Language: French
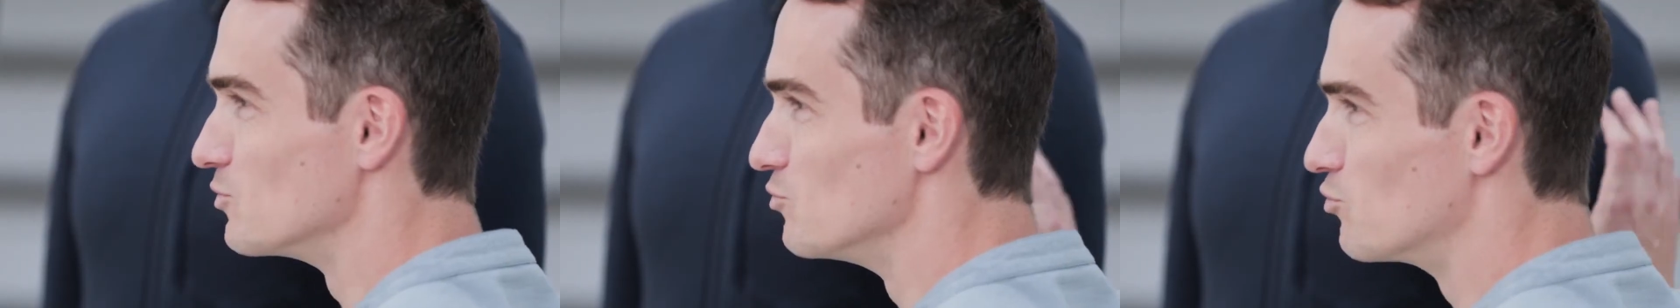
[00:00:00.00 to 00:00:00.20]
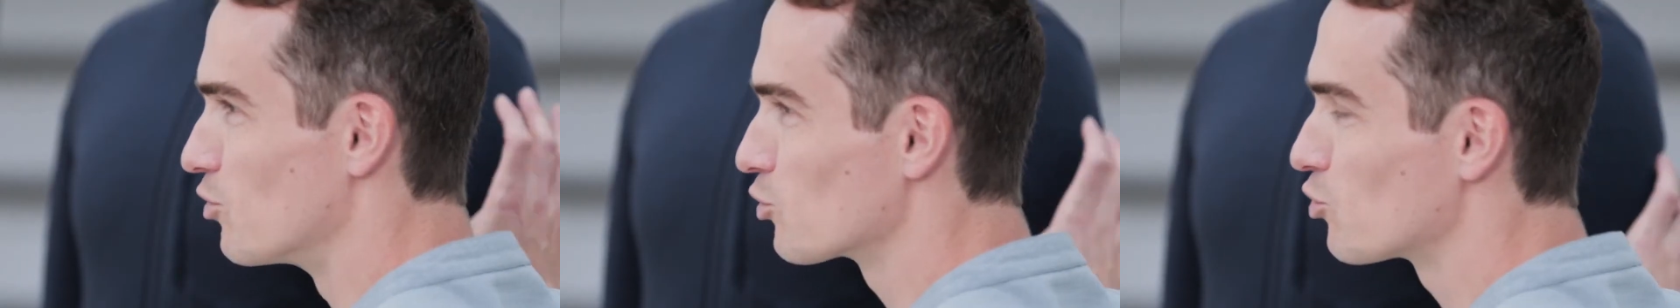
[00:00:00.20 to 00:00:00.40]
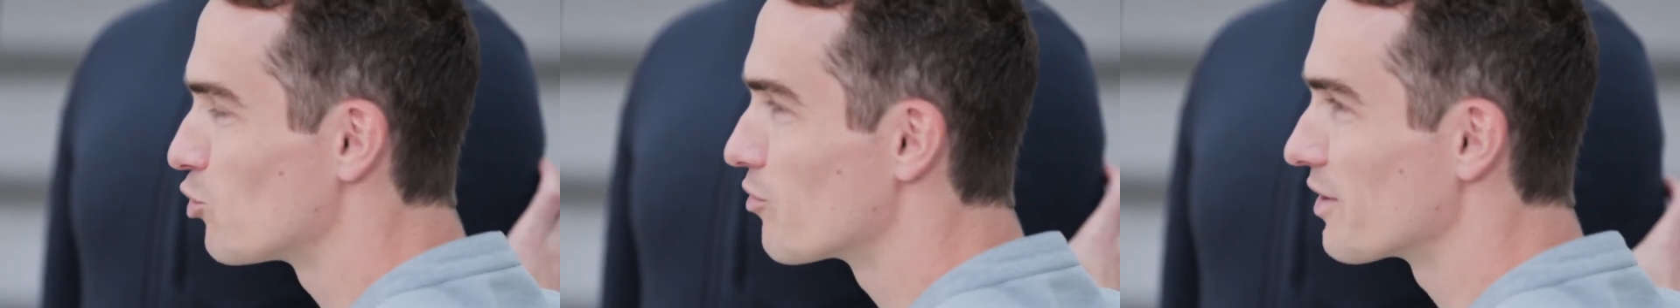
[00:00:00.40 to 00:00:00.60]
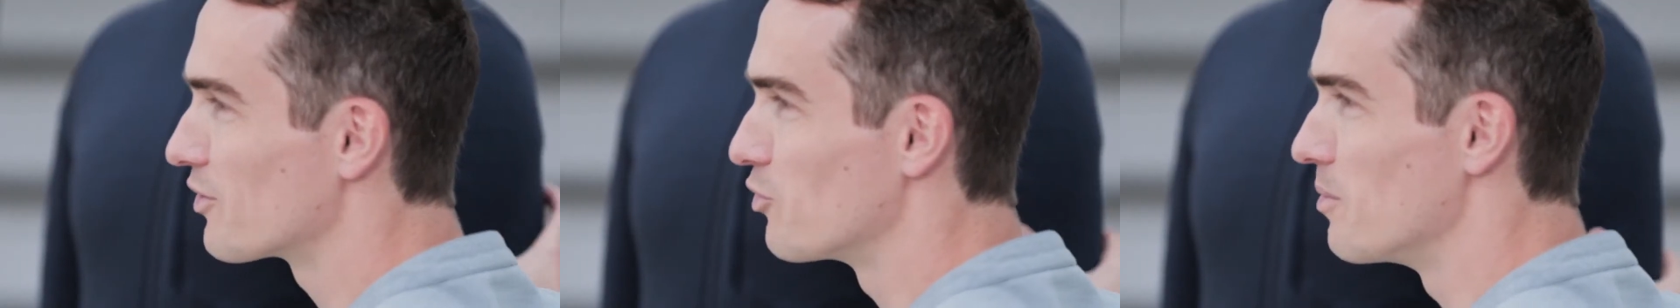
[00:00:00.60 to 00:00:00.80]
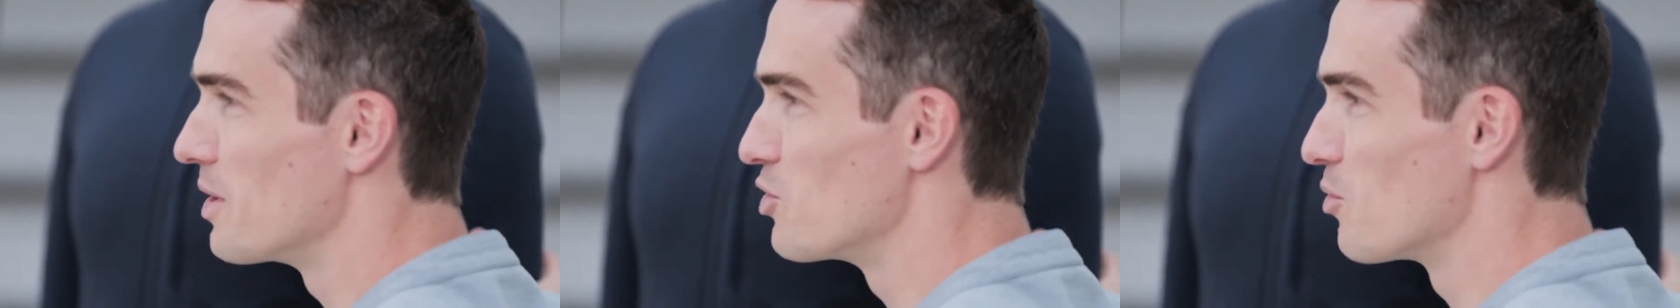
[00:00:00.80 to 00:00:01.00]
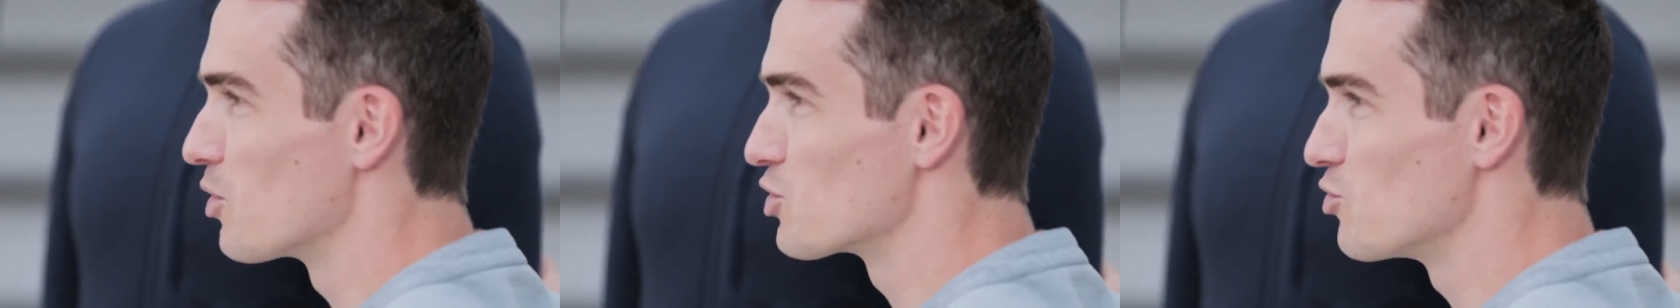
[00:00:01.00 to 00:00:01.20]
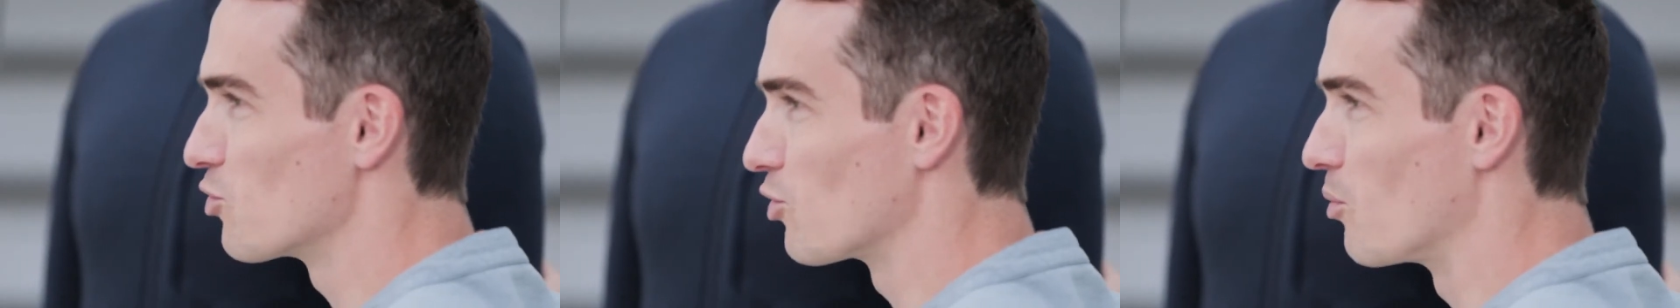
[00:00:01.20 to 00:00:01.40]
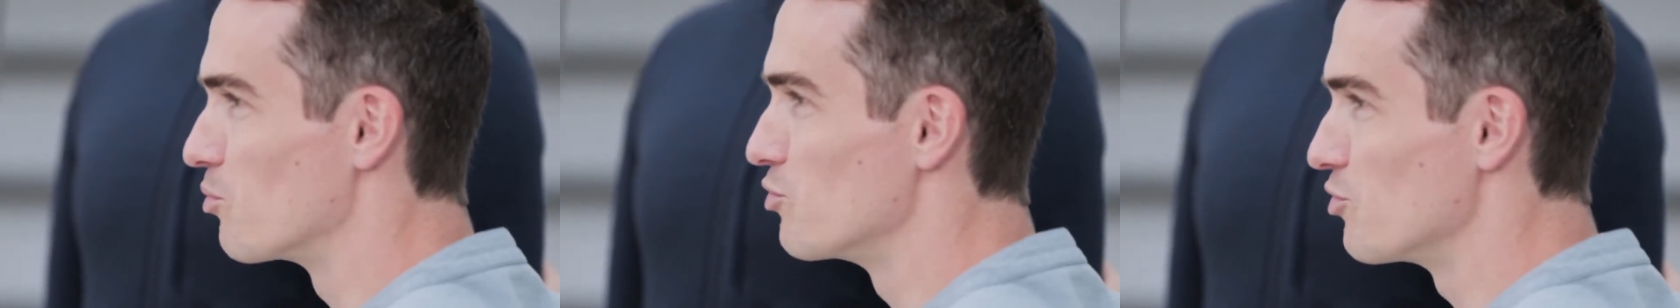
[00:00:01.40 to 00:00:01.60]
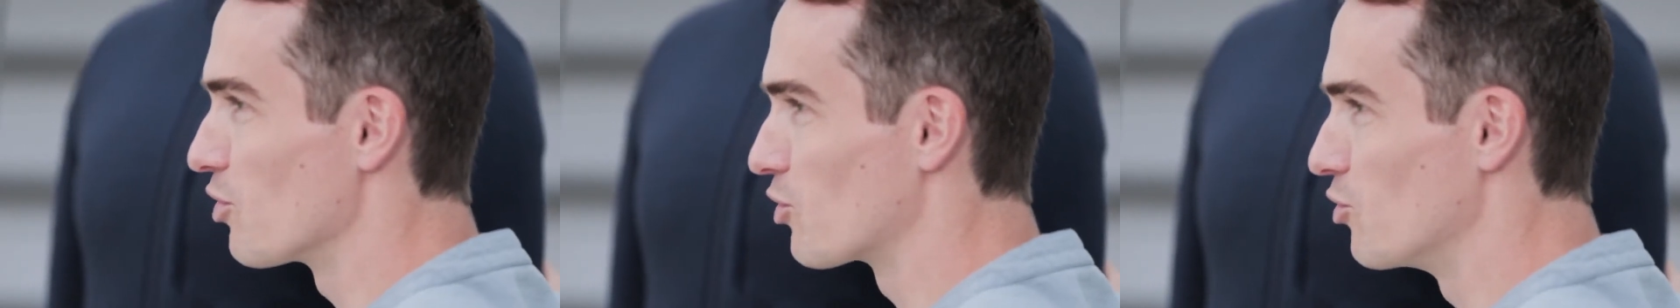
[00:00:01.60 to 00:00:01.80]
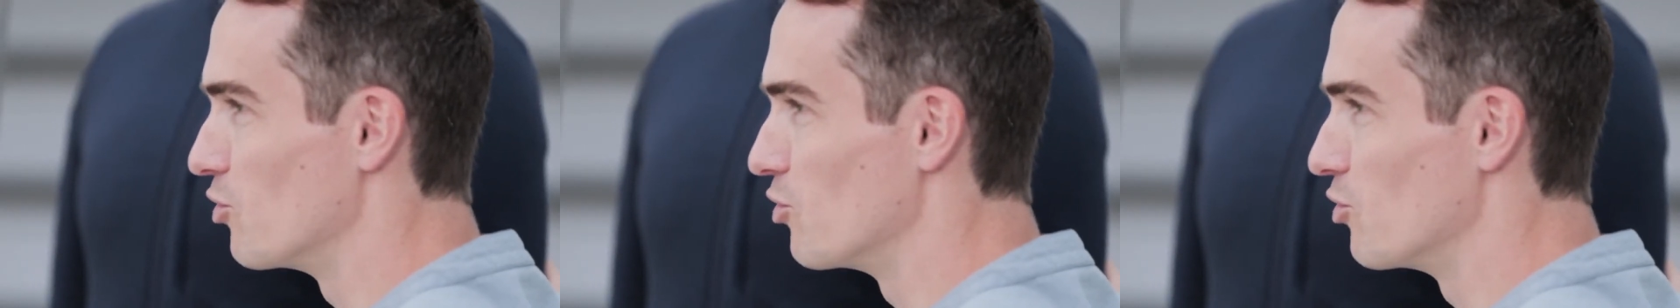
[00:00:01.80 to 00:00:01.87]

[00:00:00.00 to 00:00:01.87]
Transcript: Vous retrouverez ce maillot manche longue en plusieurs